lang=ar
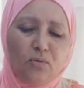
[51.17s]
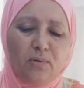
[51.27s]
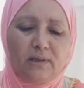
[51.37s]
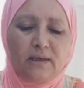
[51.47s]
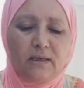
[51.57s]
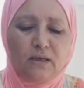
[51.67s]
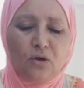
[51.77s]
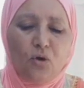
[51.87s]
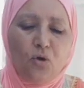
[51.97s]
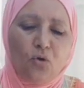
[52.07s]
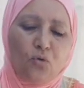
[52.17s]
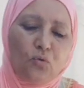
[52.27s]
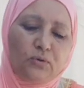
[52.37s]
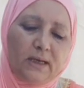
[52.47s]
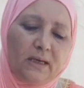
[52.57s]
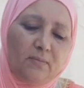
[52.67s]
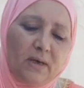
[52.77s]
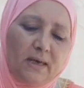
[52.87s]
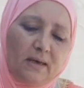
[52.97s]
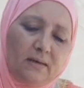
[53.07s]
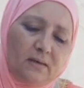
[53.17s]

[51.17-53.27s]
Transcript: البلدي ودرنا معاه